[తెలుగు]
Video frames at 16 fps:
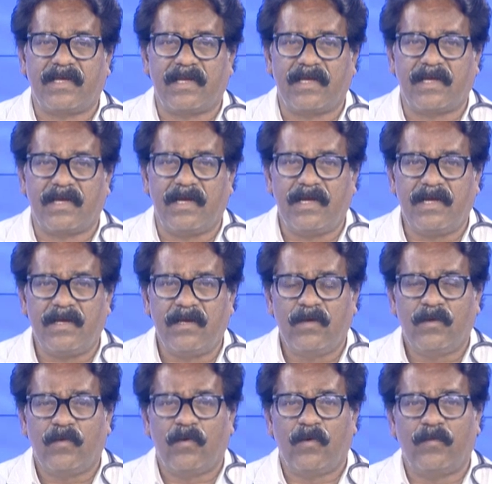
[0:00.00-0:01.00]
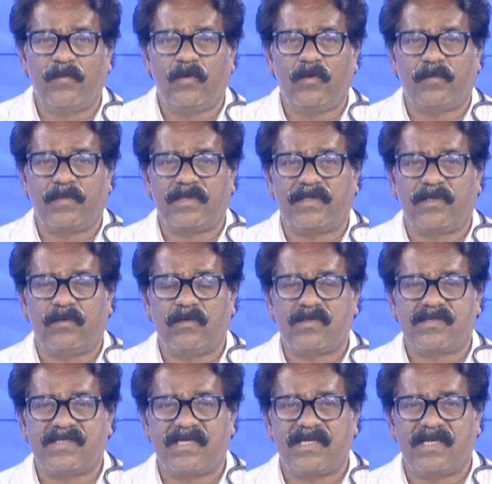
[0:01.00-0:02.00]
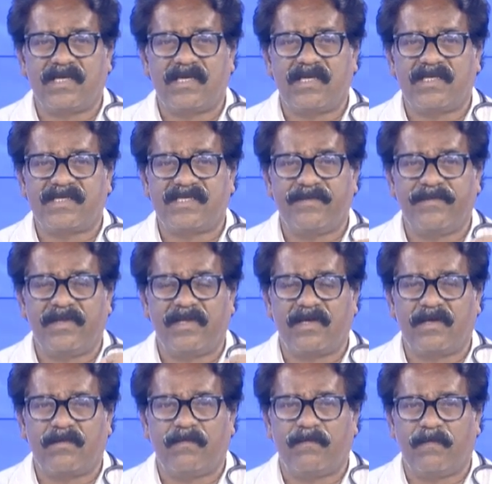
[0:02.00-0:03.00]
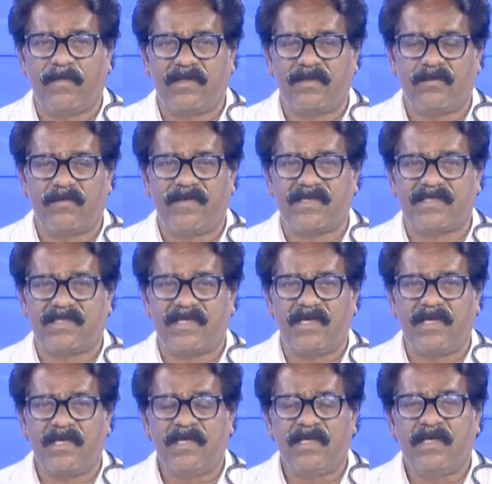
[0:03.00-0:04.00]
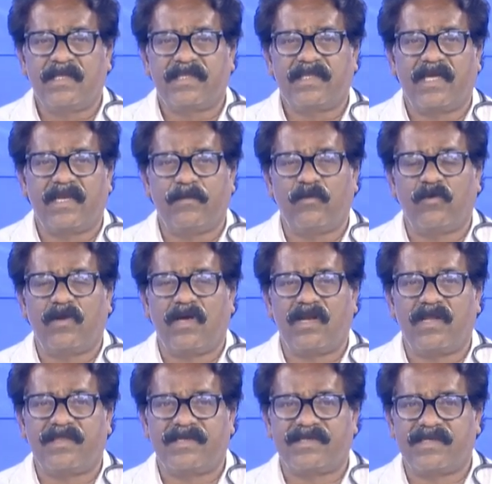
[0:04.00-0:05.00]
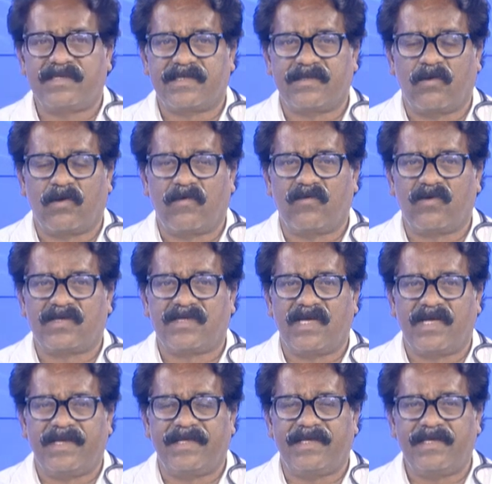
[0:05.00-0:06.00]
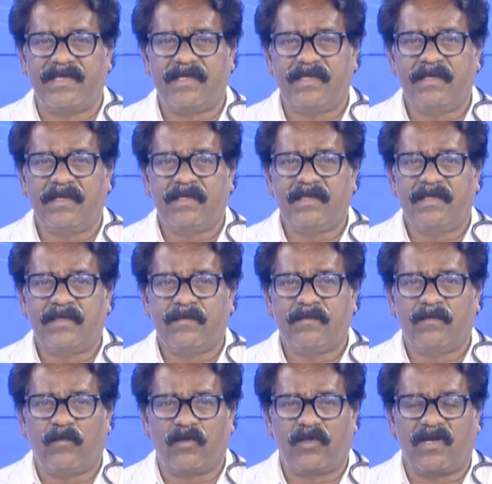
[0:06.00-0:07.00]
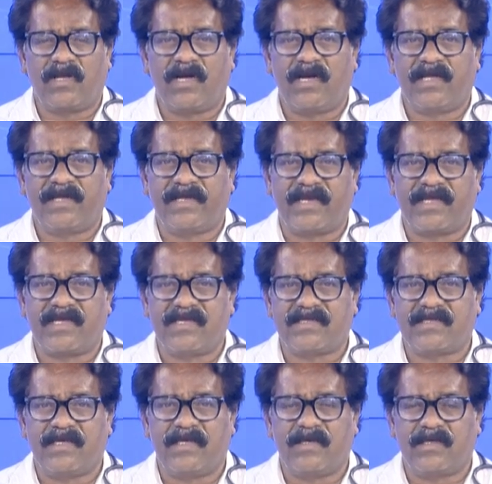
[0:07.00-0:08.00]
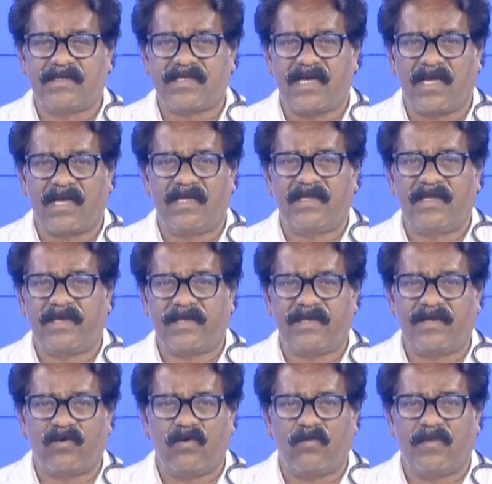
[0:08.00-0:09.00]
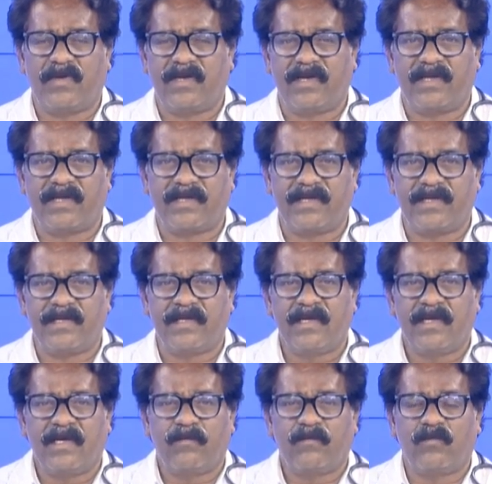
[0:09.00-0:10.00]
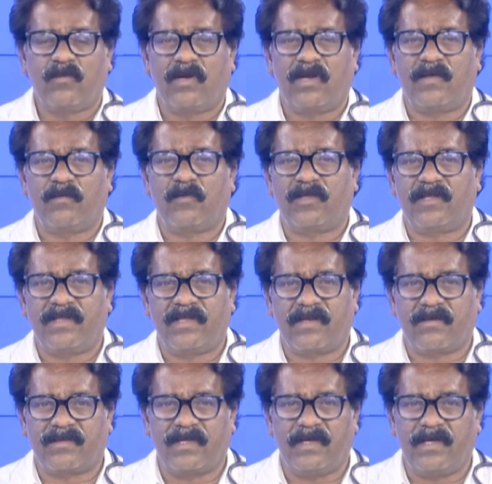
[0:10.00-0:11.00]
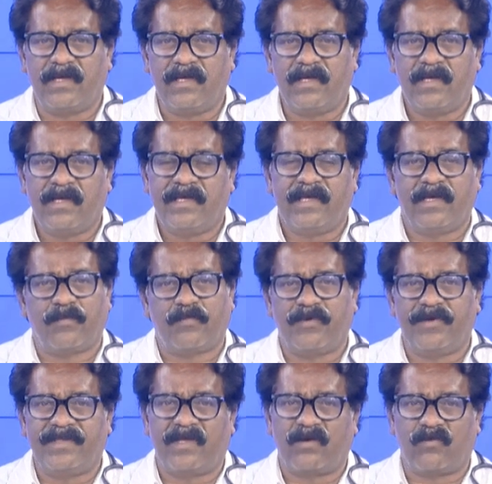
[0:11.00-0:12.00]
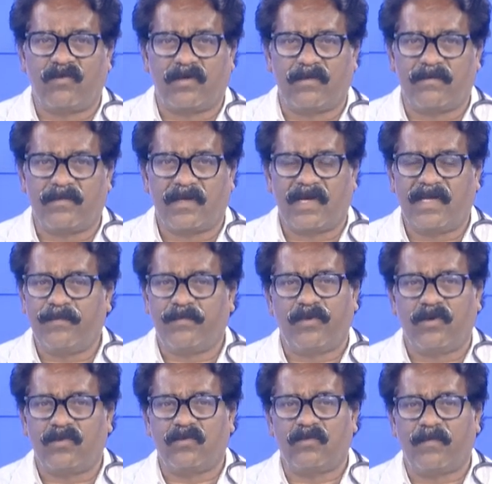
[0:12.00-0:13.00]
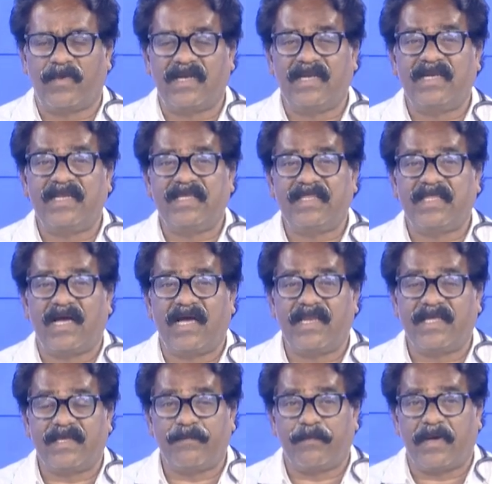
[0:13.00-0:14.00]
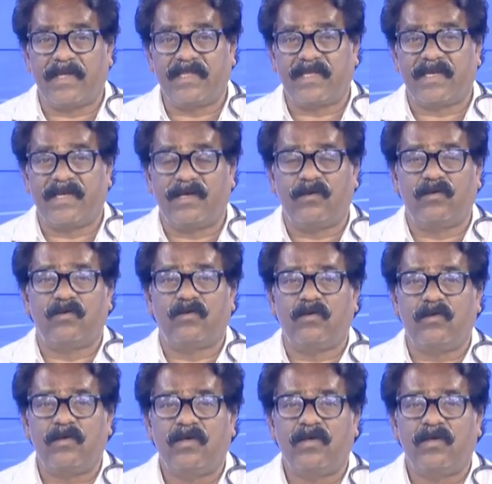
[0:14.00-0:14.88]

ఆధారంగా హోమియోపతిలో సింగిల్ సిమిలర్ మందు వేస్తే దాన్ని మూలాలను తీసేస్తుంది ఒక వృక్షాన్ని మొదలకాడికి నరికేస్తే ఒక శాఖలు నరికి కొమ్మలు నరికి మొల మొదలు నరికితే ఇక పోయింది అనుకుంటాం కానీ పోదు మళ్ళీ దానికి పది రేట్లు